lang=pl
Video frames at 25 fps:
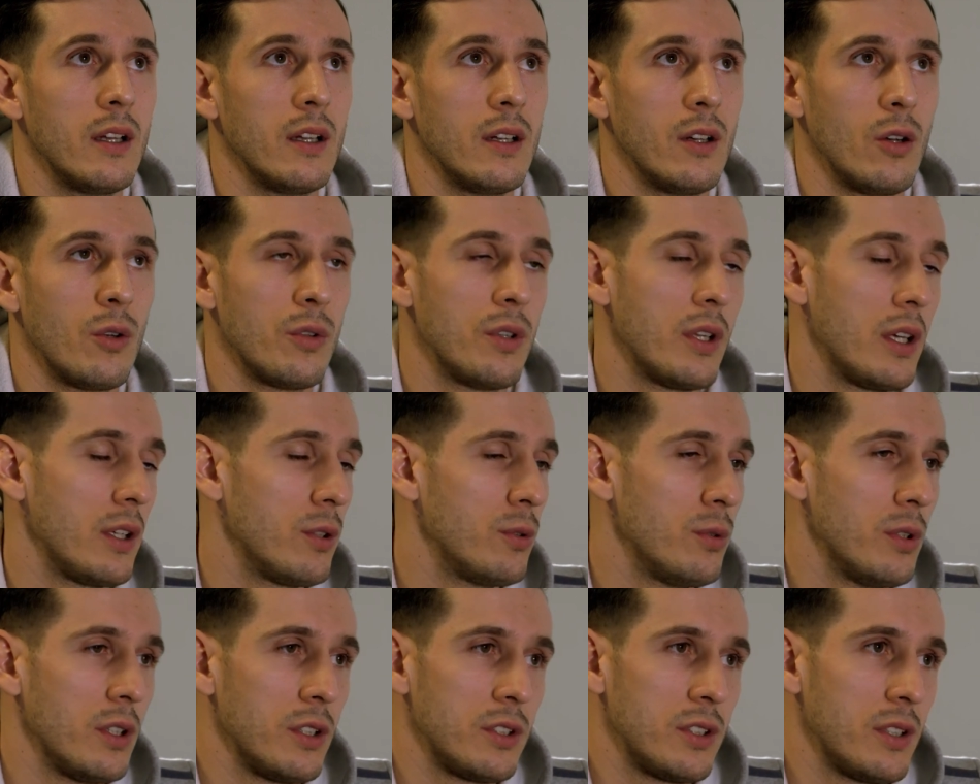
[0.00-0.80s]
E,
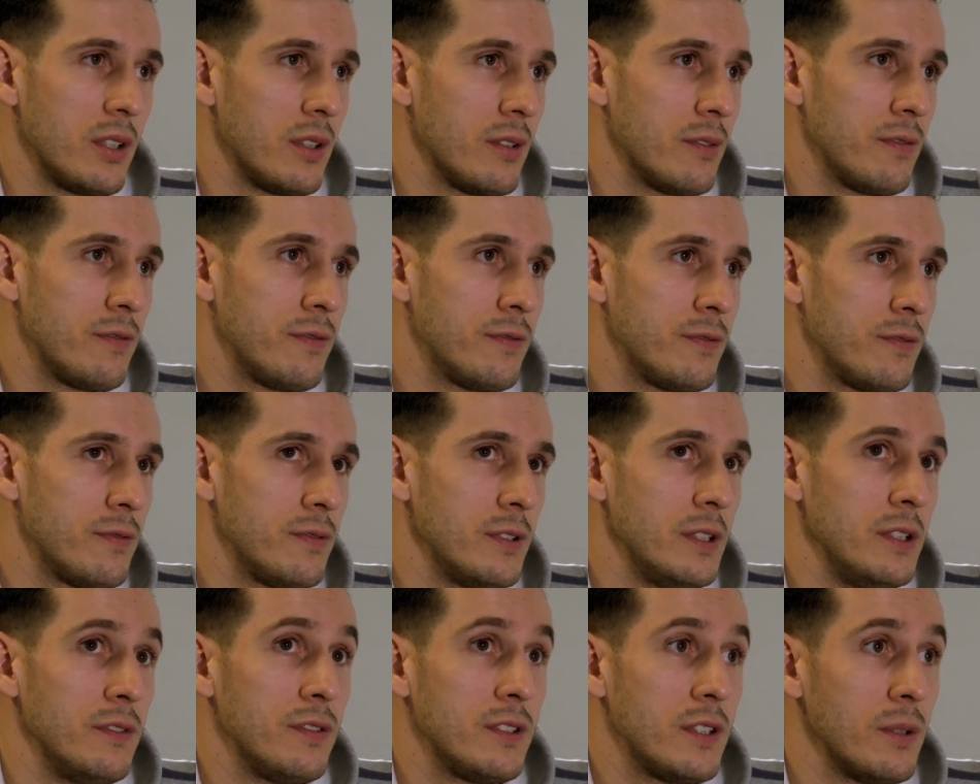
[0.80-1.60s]
odnajduję się
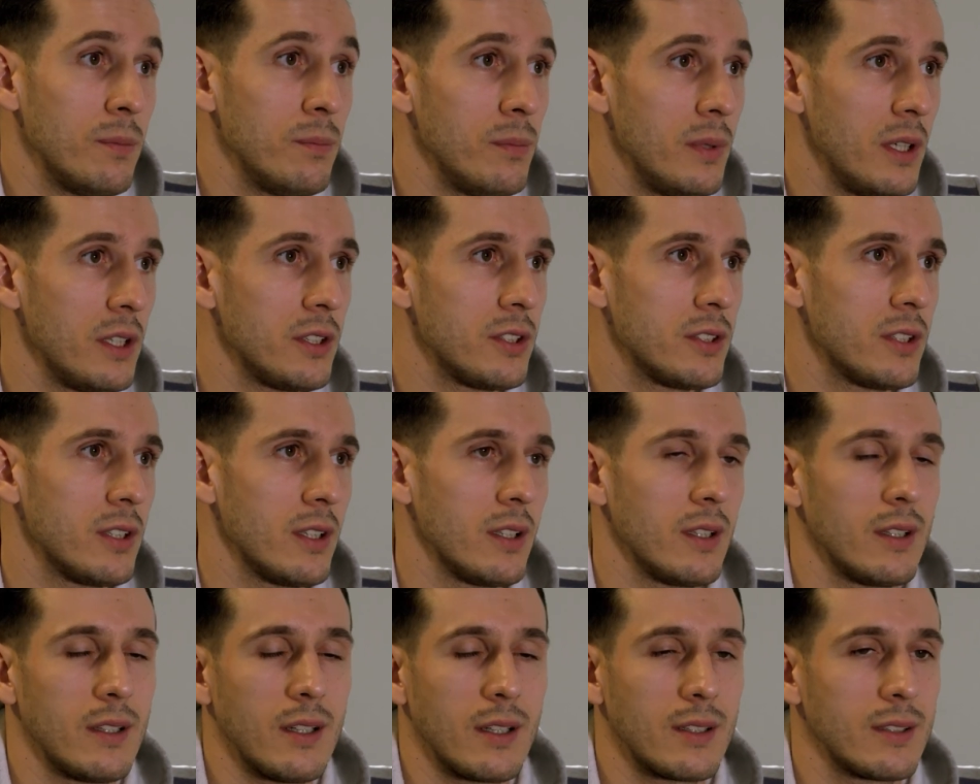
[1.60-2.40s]
w, i w tym
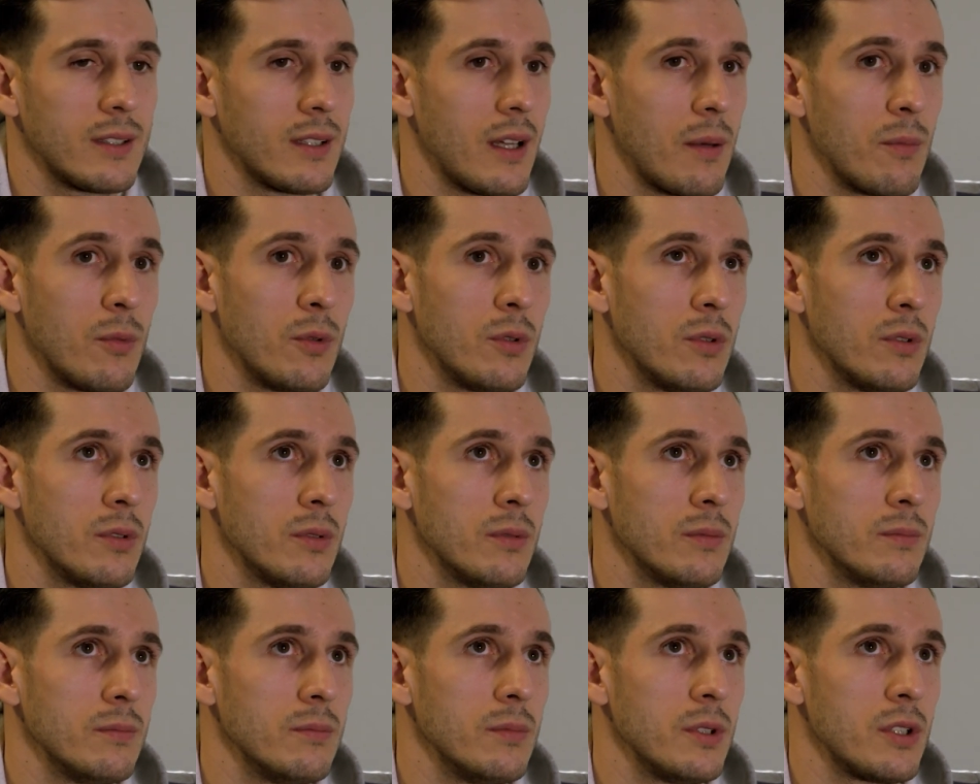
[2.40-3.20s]
mieście, tak
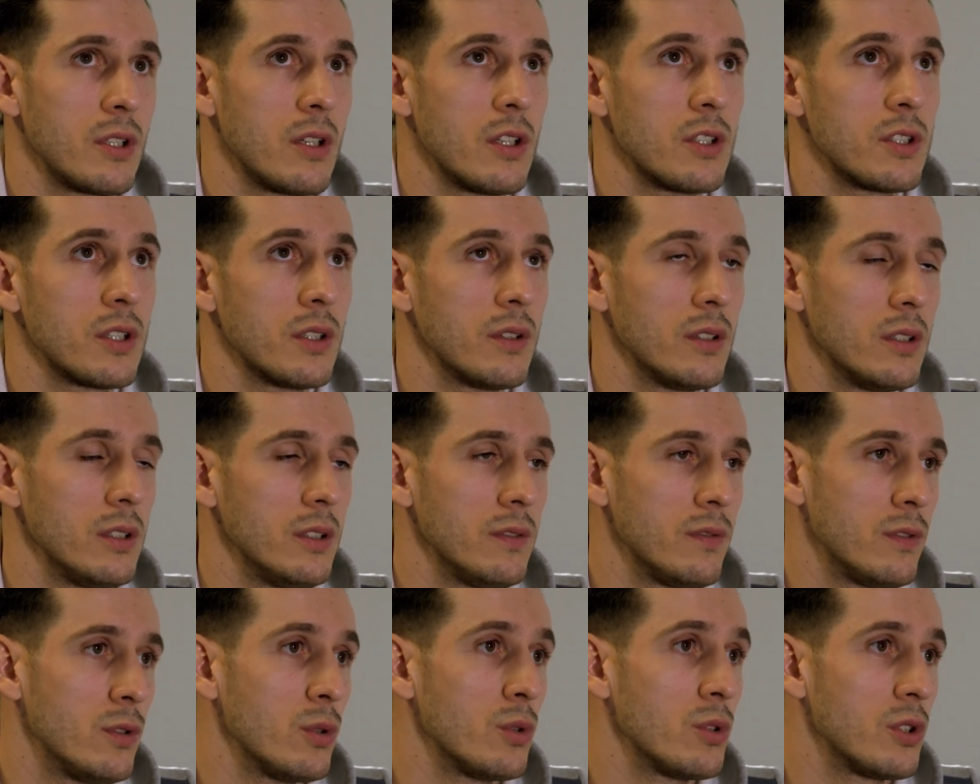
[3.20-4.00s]
samo myślę, że
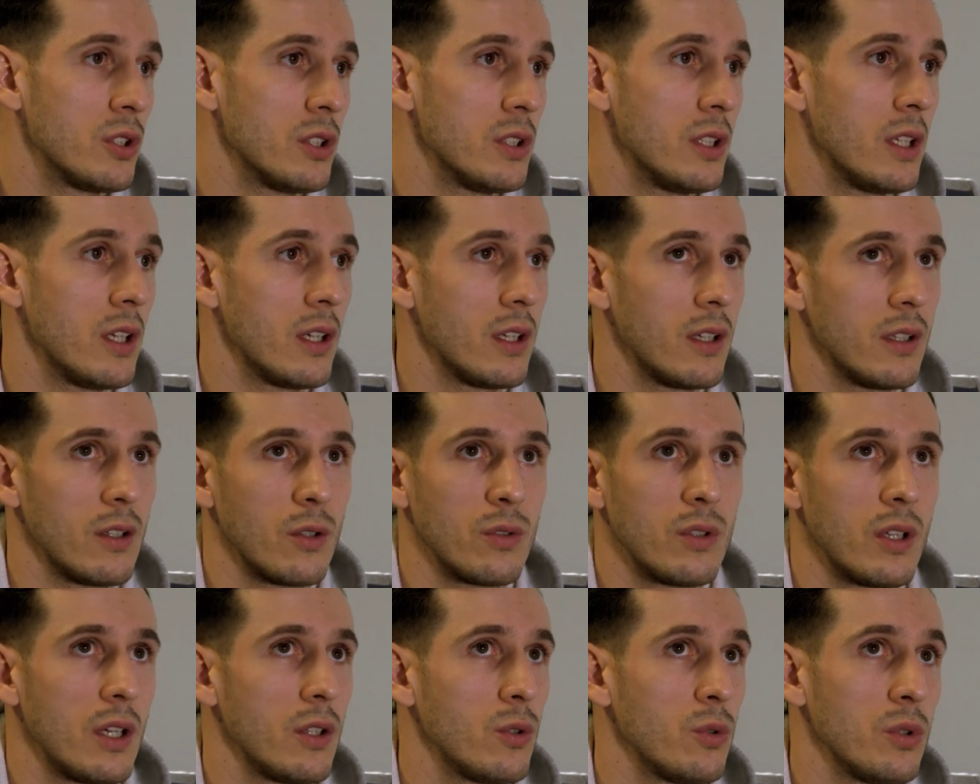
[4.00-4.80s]
i w drużynie
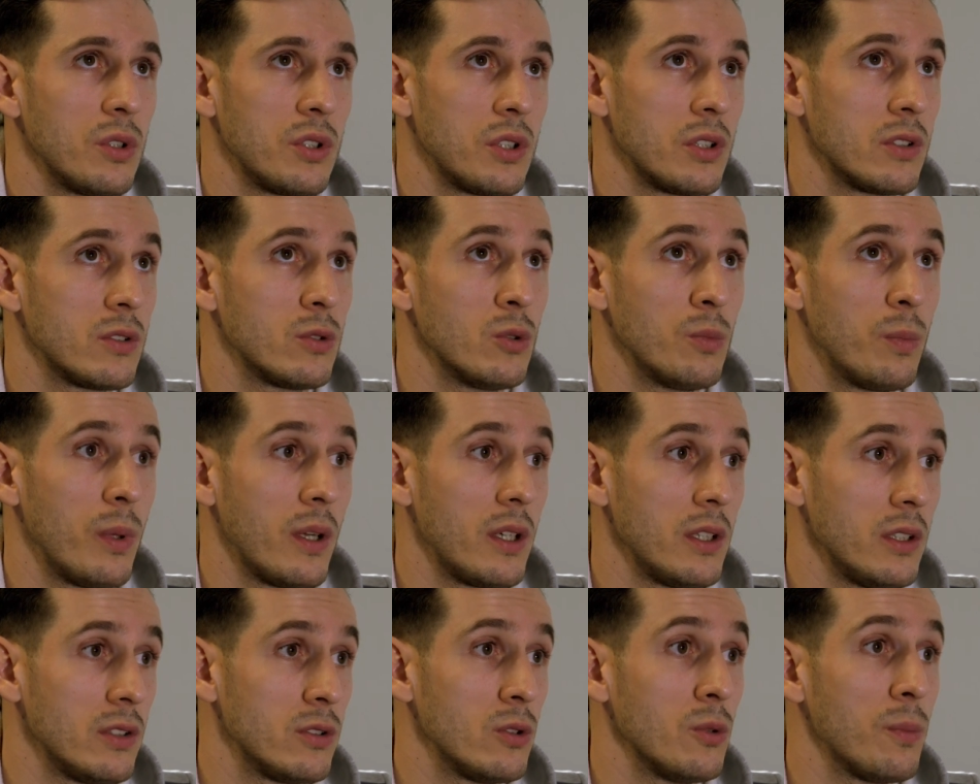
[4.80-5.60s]
odnajduję się
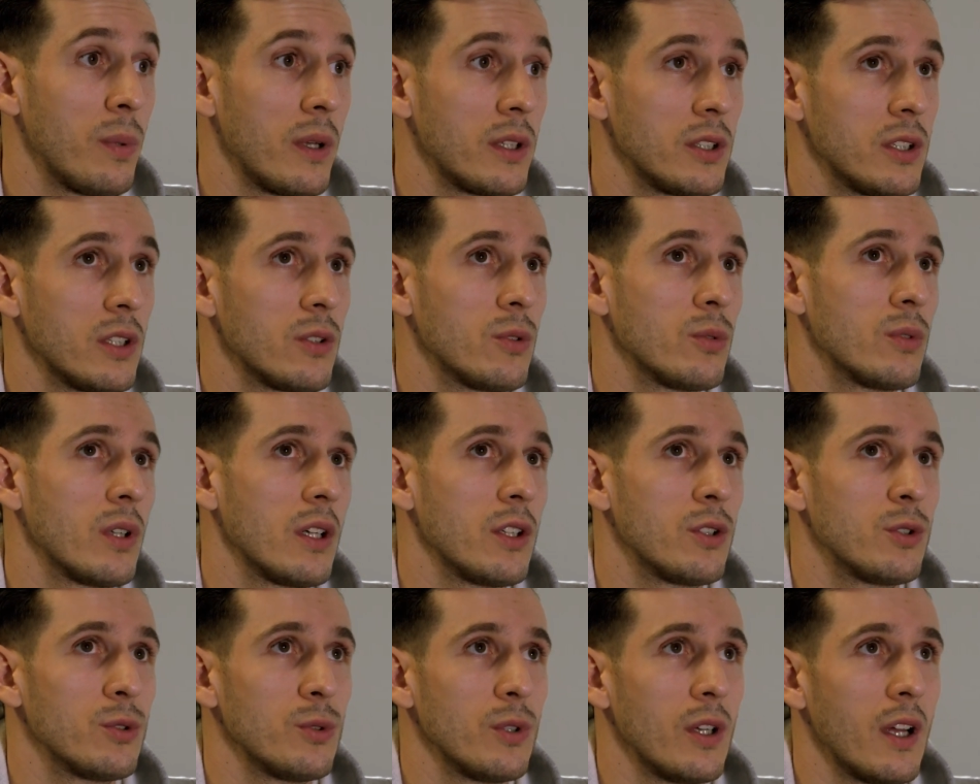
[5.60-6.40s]
super i super się
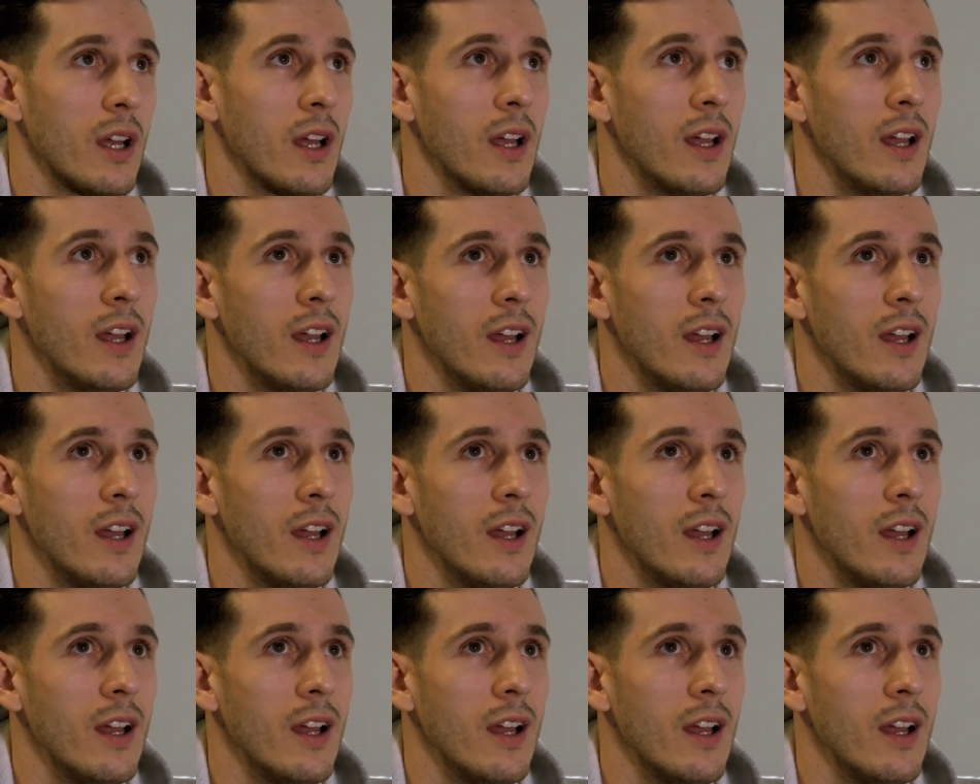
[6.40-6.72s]
tutaj czuję.